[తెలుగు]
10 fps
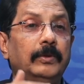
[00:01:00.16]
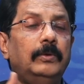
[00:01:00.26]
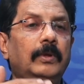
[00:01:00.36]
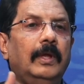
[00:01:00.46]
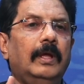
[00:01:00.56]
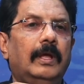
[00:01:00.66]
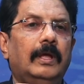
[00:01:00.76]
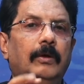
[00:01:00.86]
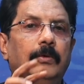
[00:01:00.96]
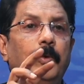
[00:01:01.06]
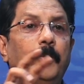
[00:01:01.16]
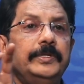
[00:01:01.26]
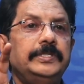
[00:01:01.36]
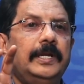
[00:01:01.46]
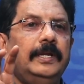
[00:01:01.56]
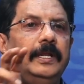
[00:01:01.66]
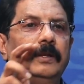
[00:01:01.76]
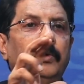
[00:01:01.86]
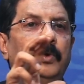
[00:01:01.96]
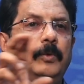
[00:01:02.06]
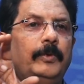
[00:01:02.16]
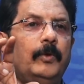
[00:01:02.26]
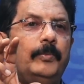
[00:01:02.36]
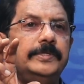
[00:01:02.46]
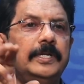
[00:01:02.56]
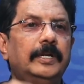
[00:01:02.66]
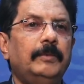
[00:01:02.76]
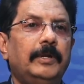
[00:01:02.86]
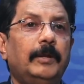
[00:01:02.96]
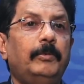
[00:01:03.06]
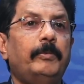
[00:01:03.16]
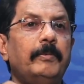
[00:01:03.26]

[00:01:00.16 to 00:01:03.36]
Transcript: మీరు ఓపెన్ చేయండి గూగుల్ పే ఓపెన్ చేయండి మేము డబ్బులు